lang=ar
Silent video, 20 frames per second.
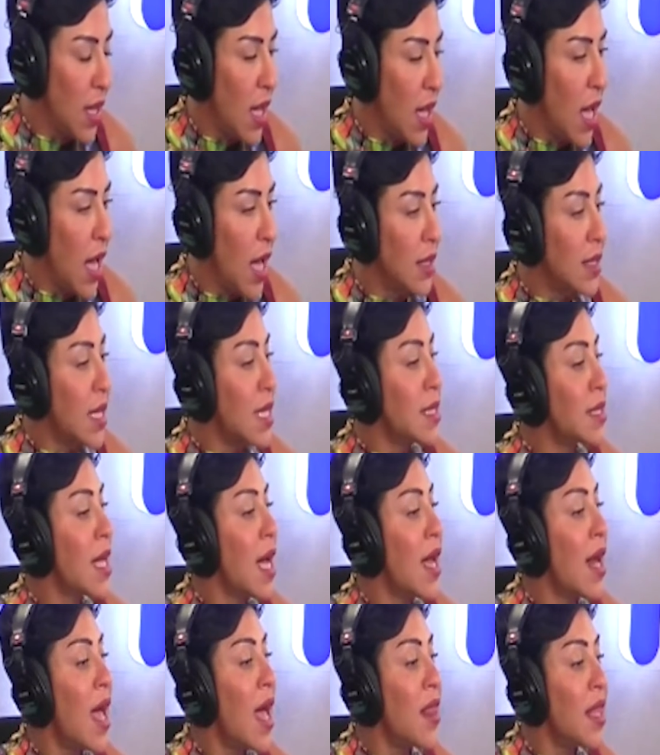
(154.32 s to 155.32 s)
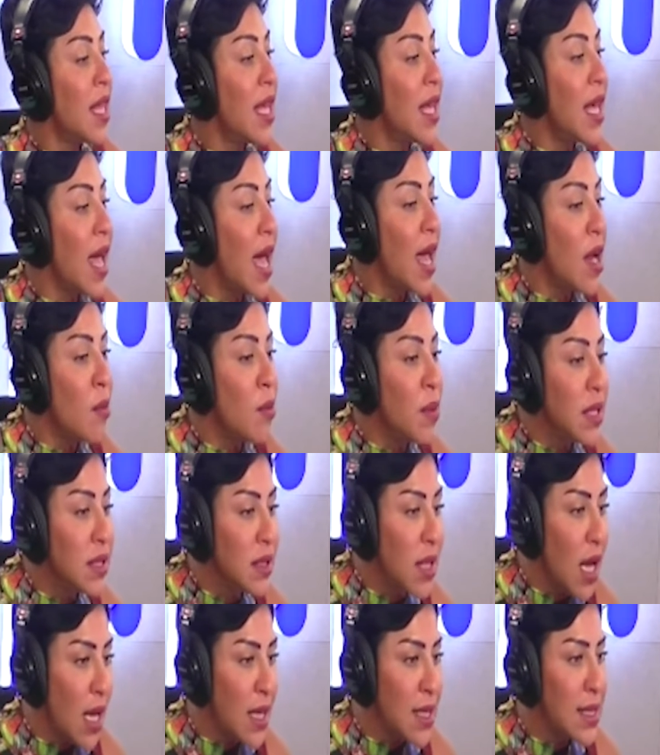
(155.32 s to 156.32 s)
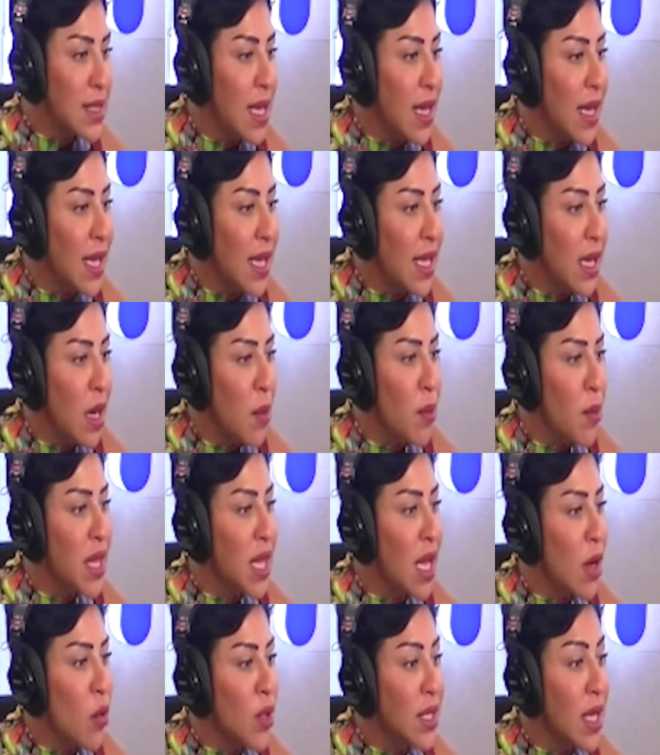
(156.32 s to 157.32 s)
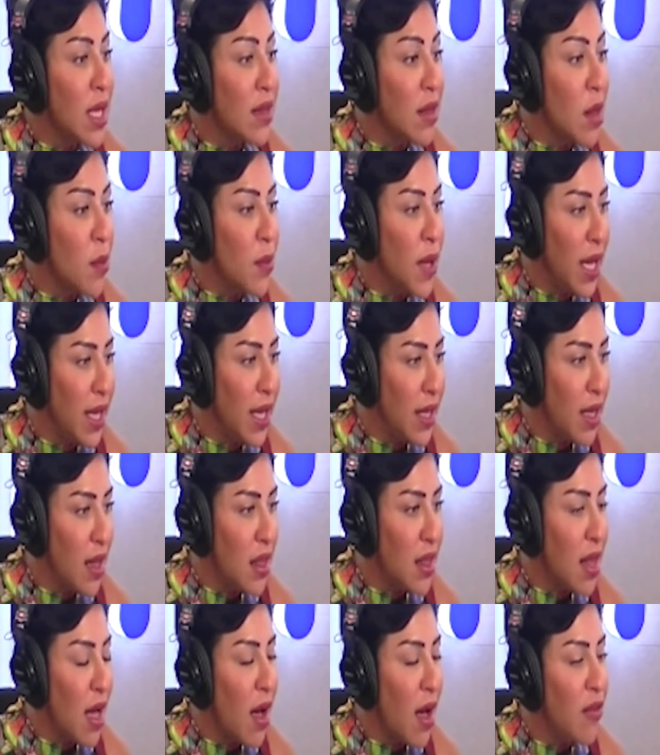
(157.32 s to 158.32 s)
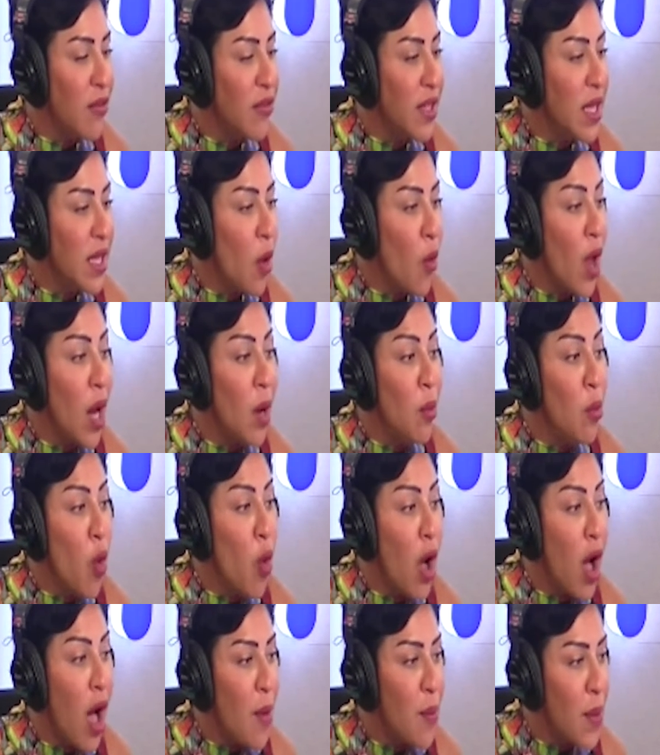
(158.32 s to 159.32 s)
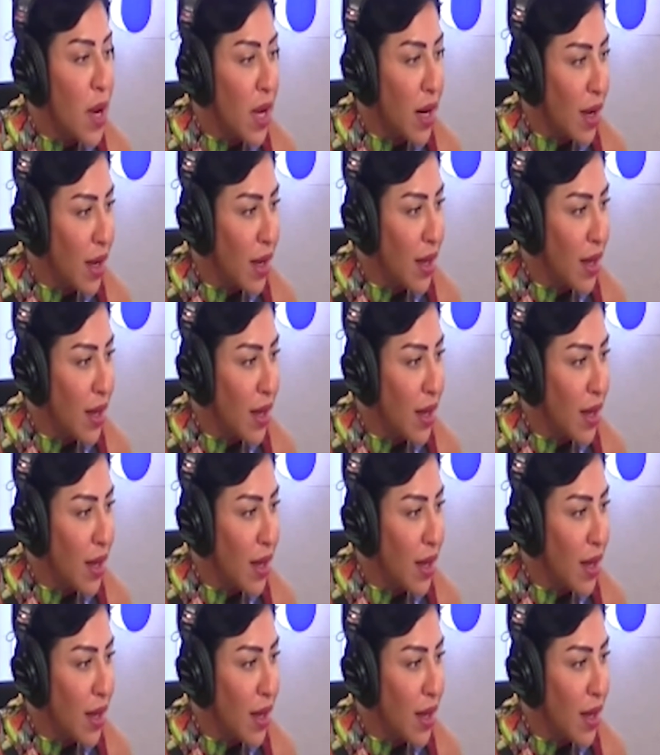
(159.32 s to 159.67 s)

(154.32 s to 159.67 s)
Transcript: تسخر هذه المنطقة الصغيرة بثروتها الطبيعية الثقافية والمغامرة